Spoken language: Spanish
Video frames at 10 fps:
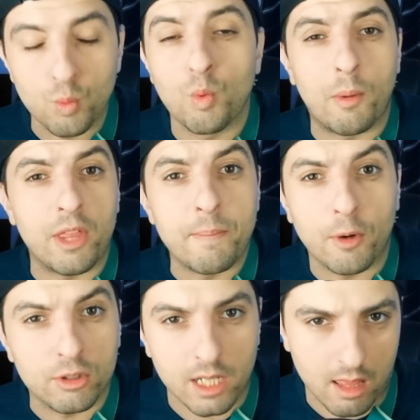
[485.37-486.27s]
¿Un nuevo
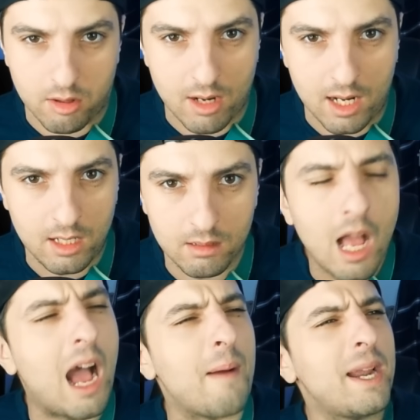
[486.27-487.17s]
deporte nacional?
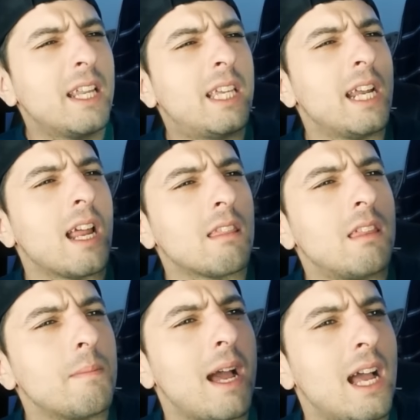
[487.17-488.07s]
A ver quién
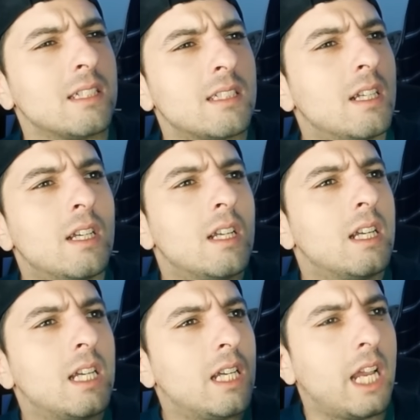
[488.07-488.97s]
hace más
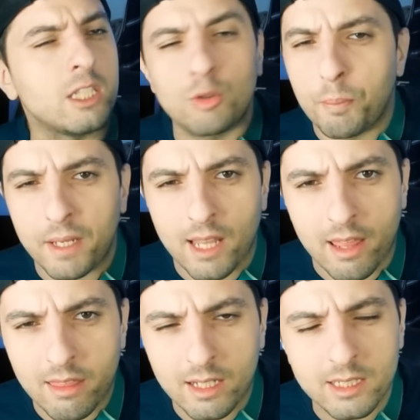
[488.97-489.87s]
eh,
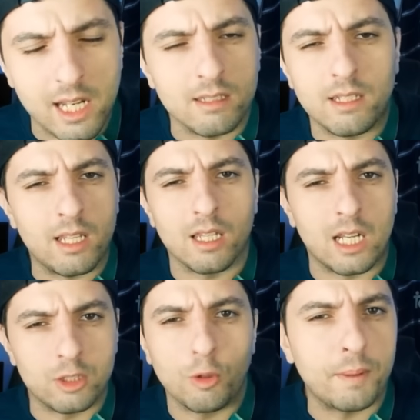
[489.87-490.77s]
estupideces, quién dice
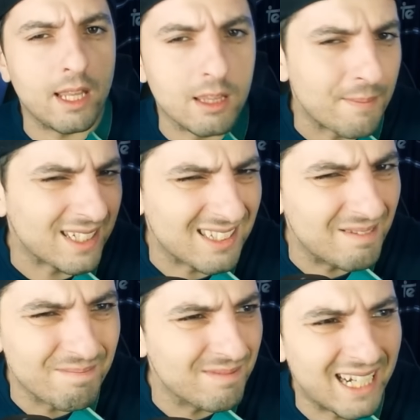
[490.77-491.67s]
la estupidez más
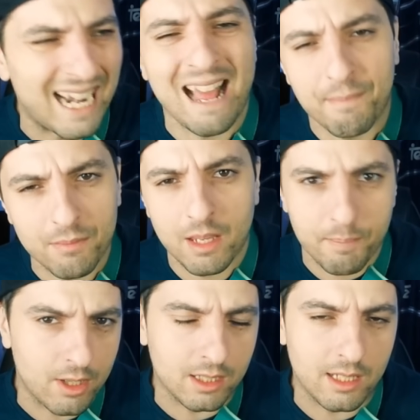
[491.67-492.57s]
grande,
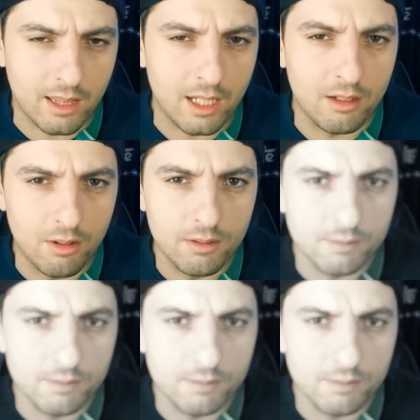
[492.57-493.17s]
por así decirlo.